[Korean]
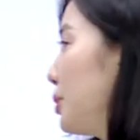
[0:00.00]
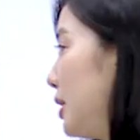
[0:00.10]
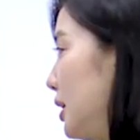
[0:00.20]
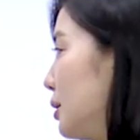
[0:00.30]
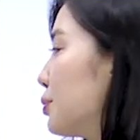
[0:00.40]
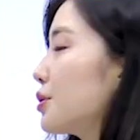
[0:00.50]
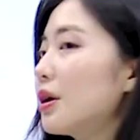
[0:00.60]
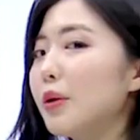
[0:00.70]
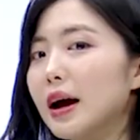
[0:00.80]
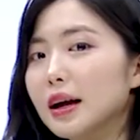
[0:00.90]
being put
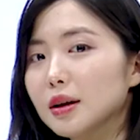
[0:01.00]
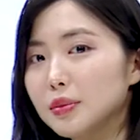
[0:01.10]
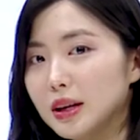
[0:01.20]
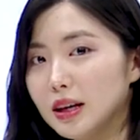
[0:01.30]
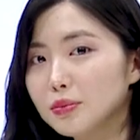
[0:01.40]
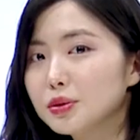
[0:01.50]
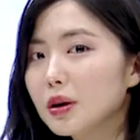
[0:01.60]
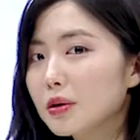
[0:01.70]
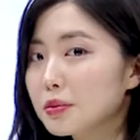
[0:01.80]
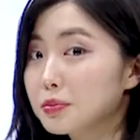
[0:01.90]
away, being
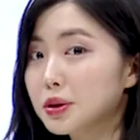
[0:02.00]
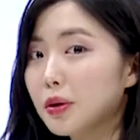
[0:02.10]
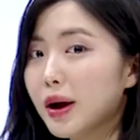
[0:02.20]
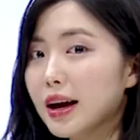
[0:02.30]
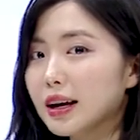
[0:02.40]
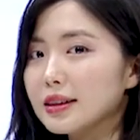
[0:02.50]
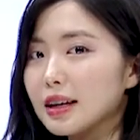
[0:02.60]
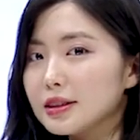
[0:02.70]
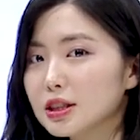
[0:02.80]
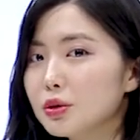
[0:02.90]
put away,
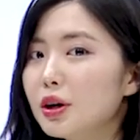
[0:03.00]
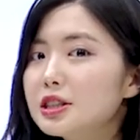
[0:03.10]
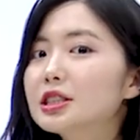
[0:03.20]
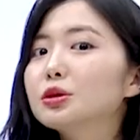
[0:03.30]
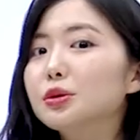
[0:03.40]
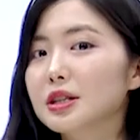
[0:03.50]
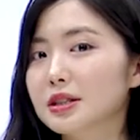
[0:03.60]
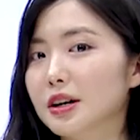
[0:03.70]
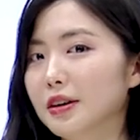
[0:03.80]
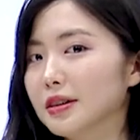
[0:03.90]
갖다 치워지고 있어요.